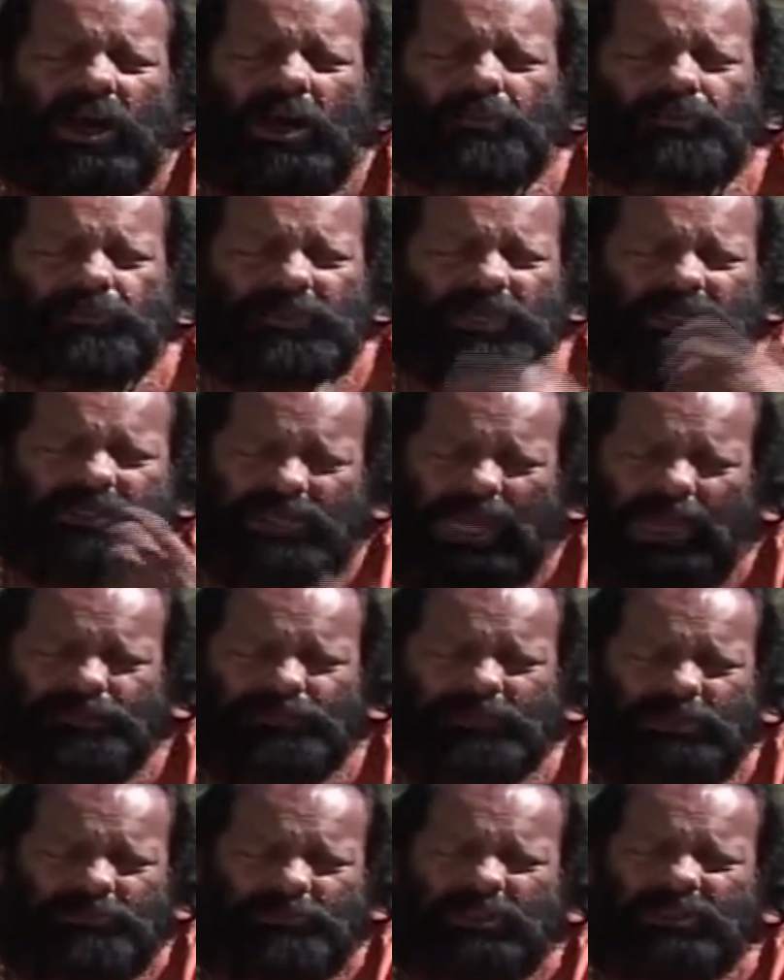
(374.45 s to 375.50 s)
अपने
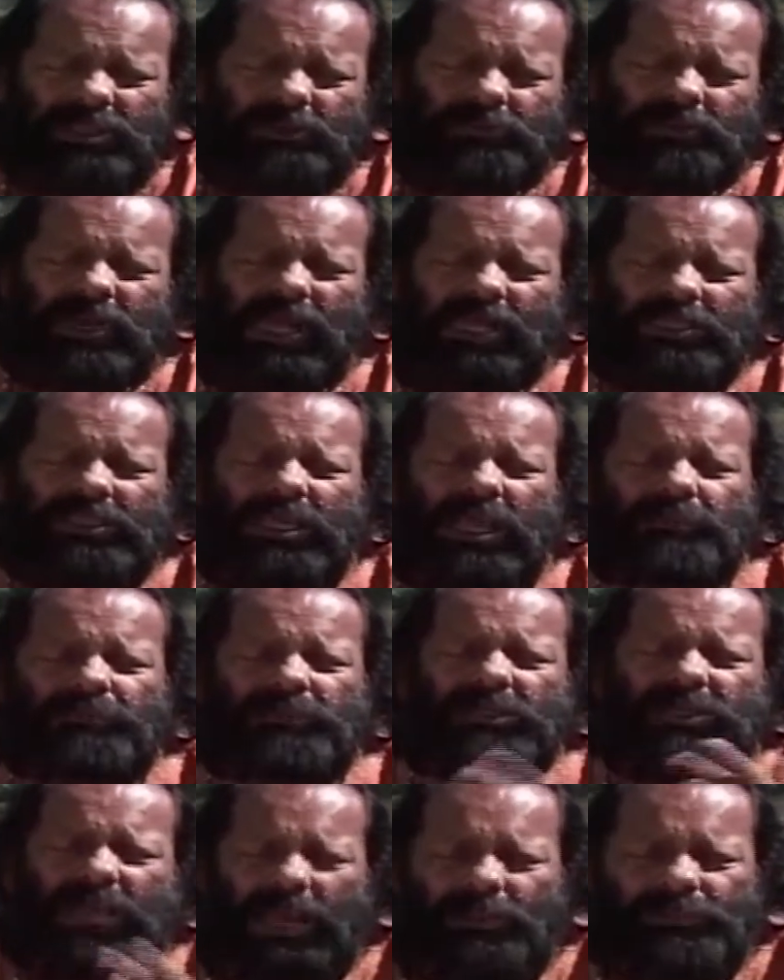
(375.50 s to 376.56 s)
टाइप के मंदिर बनाते हैं
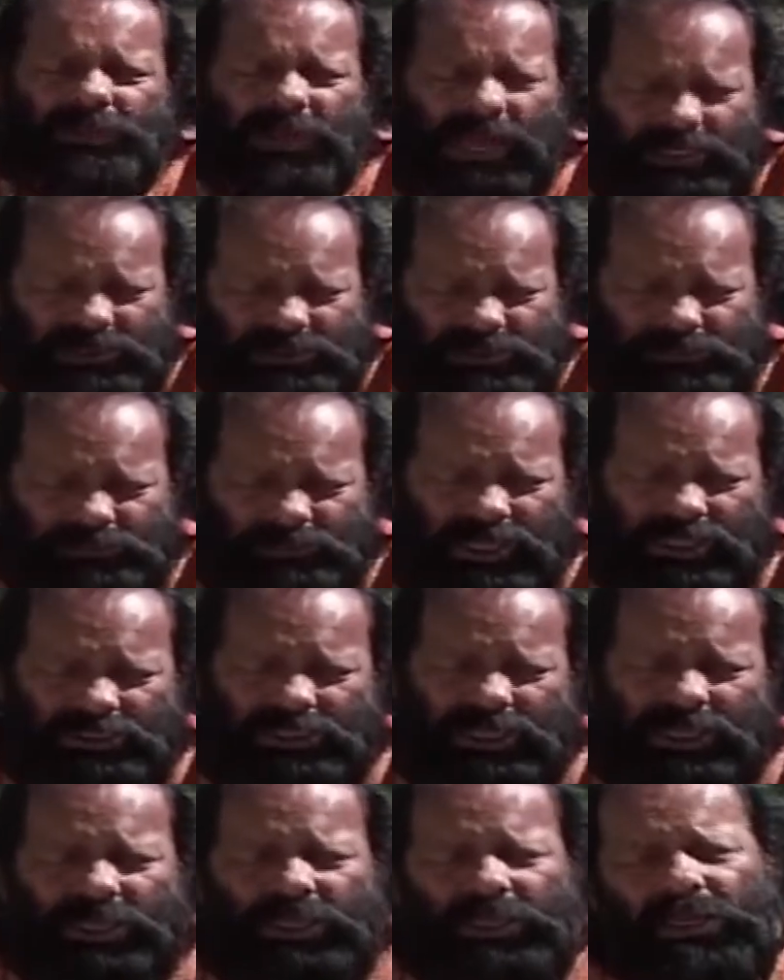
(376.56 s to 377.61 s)
अपने टाइप के आश्रम
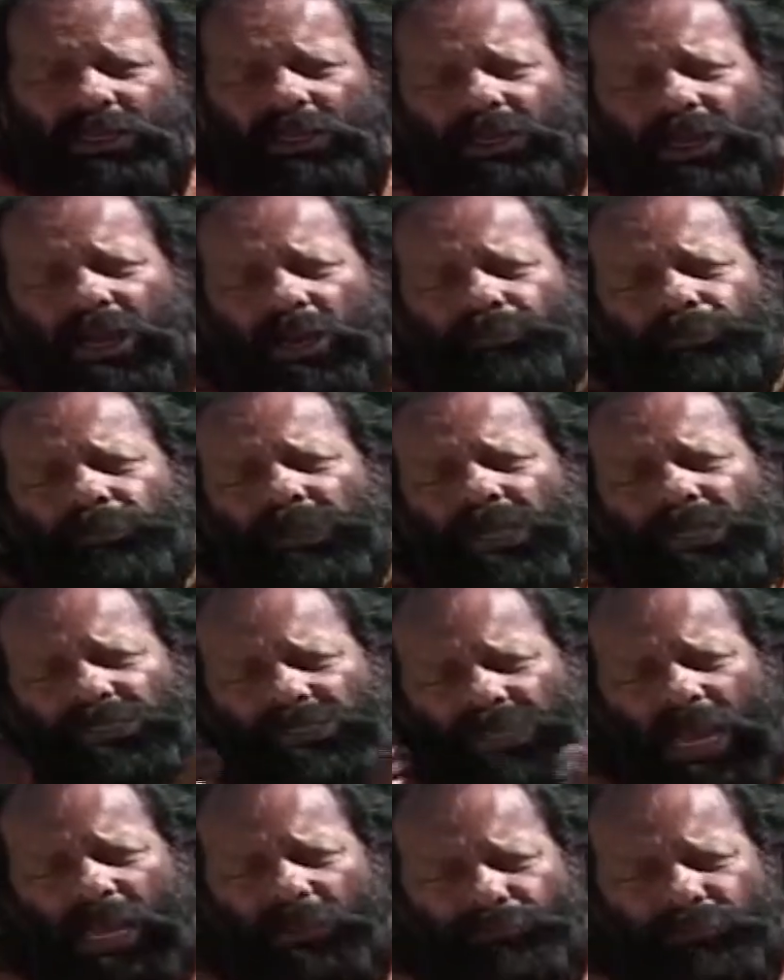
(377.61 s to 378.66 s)
बनाते हैं अपने
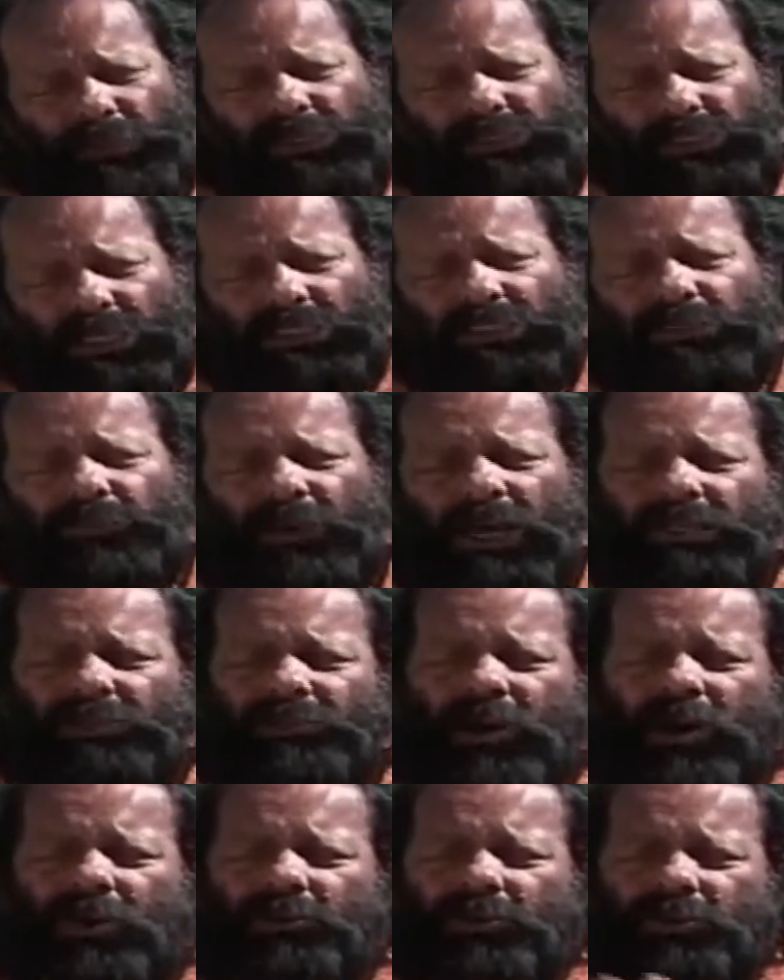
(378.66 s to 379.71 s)
टाइप के संत
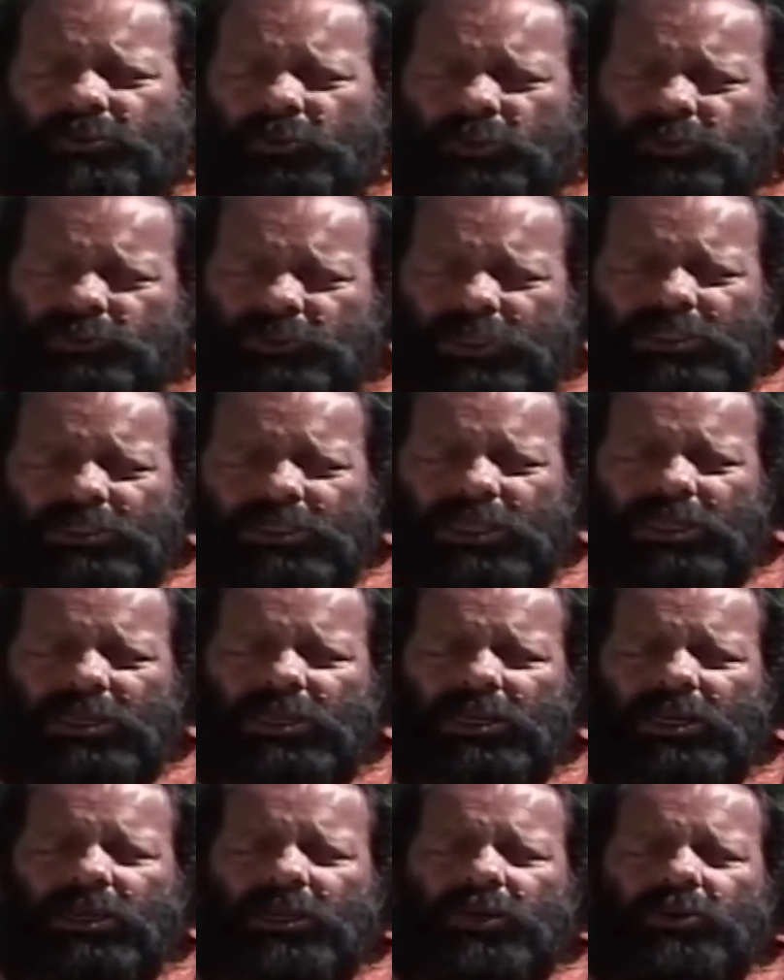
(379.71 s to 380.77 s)
महात्माओं को खोज करके
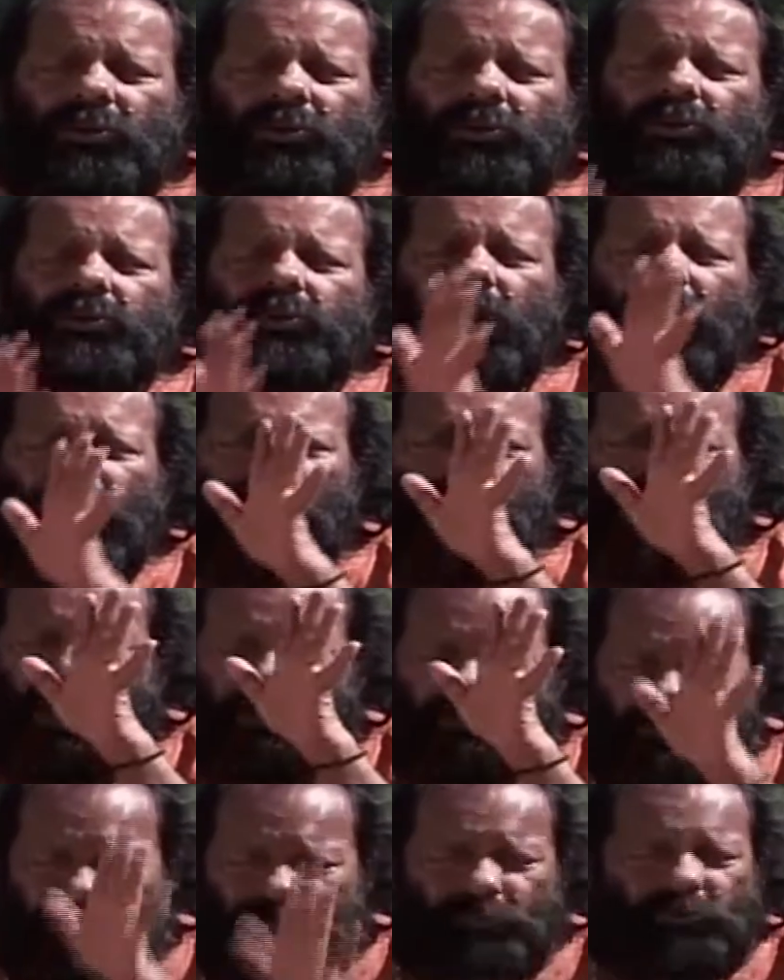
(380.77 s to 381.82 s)
उनको हाँ
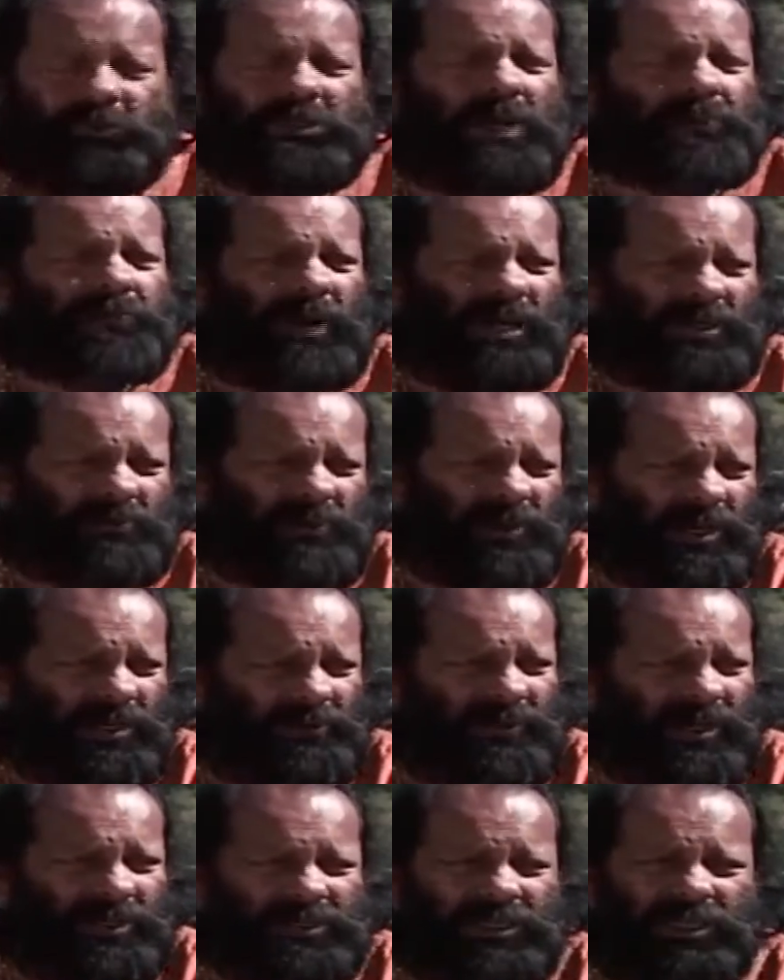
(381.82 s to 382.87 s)
अपनी पूजा पाठ में
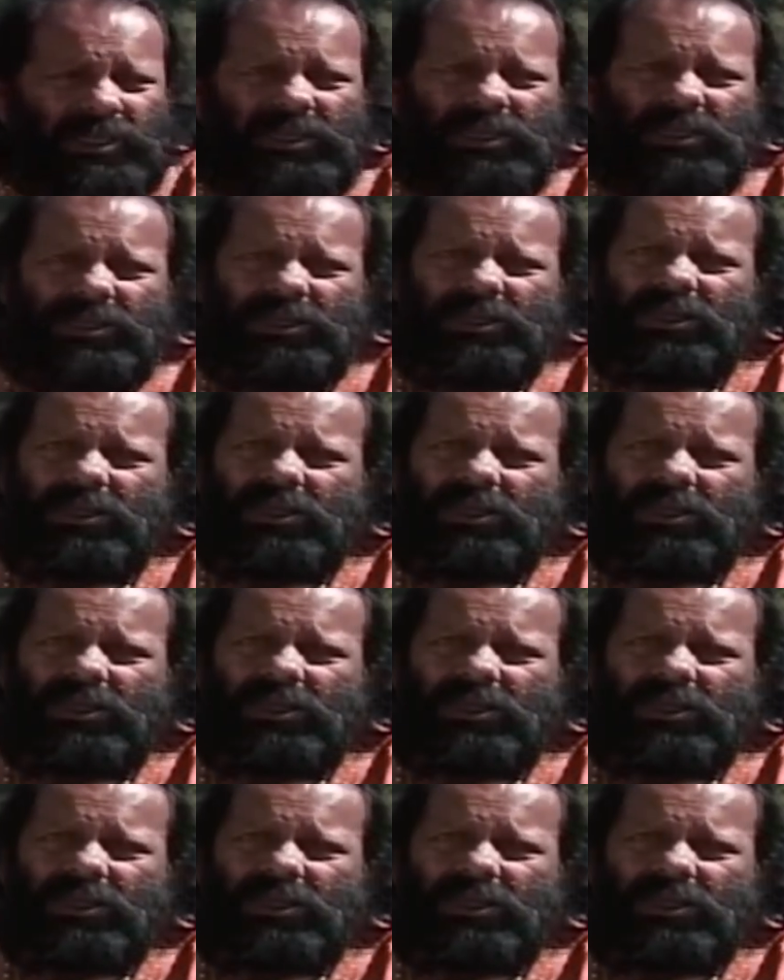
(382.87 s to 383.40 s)
लगवाते हैं